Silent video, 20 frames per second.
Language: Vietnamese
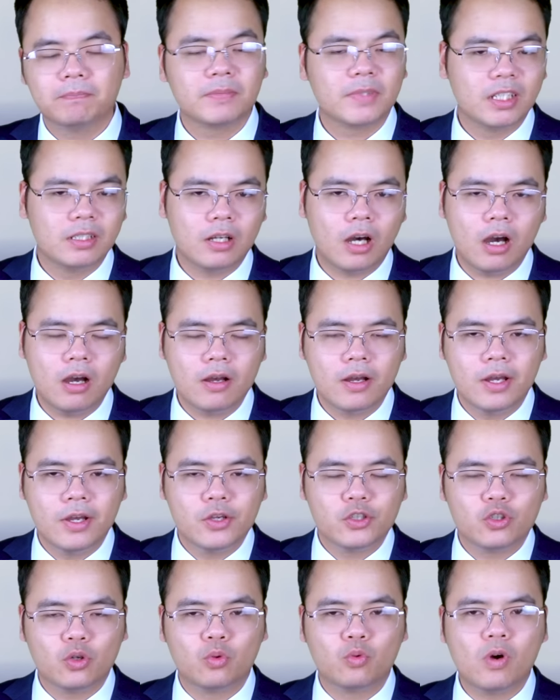Từ đó,
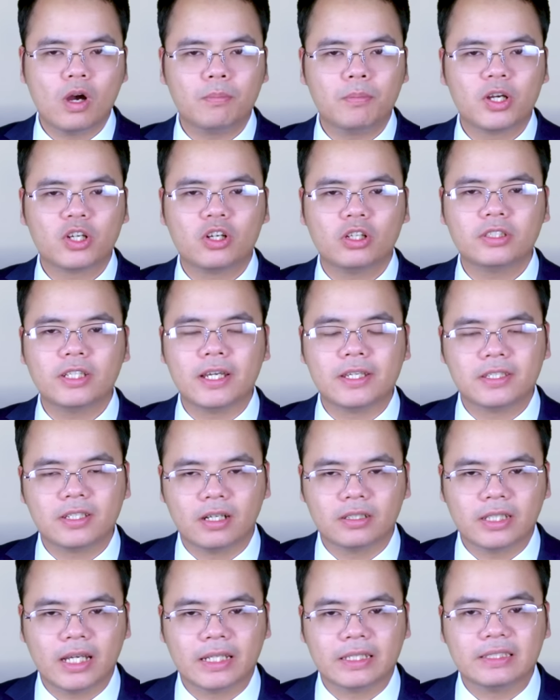Trung Quốc mới có thể
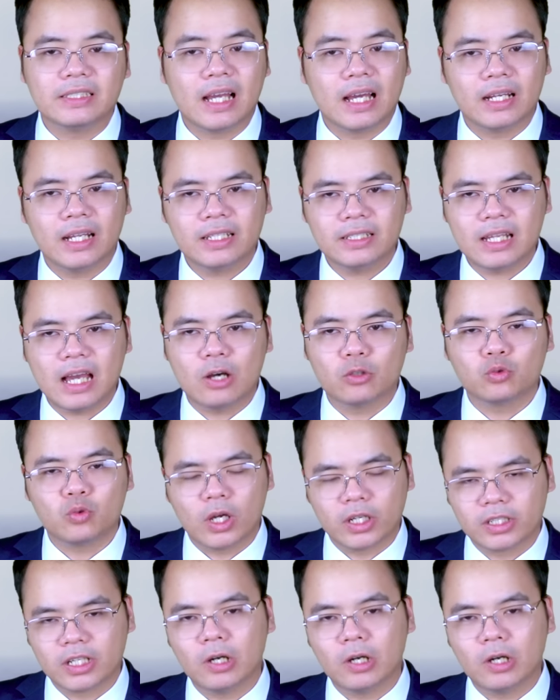trở thành nhà lãnh đạo toàn